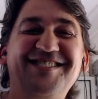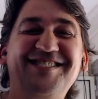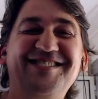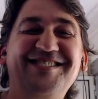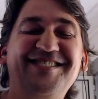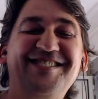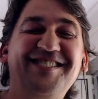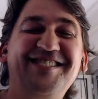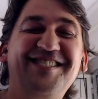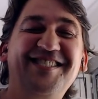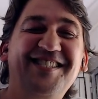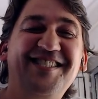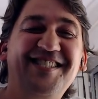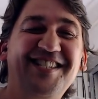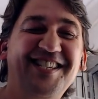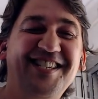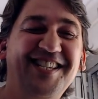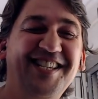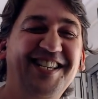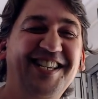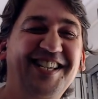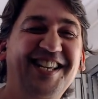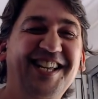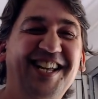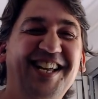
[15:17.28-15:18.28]
Bueno,
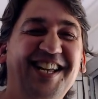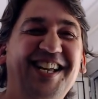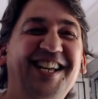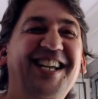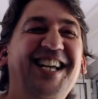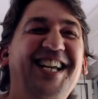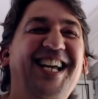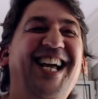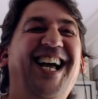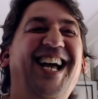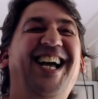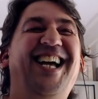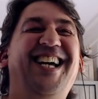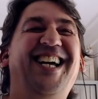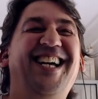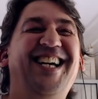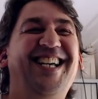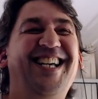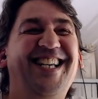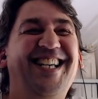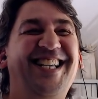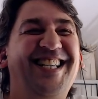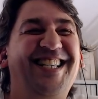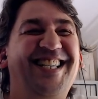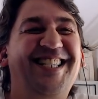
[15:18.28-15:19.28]
buena, buena
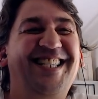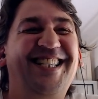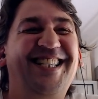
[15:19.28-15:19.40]
filosofía.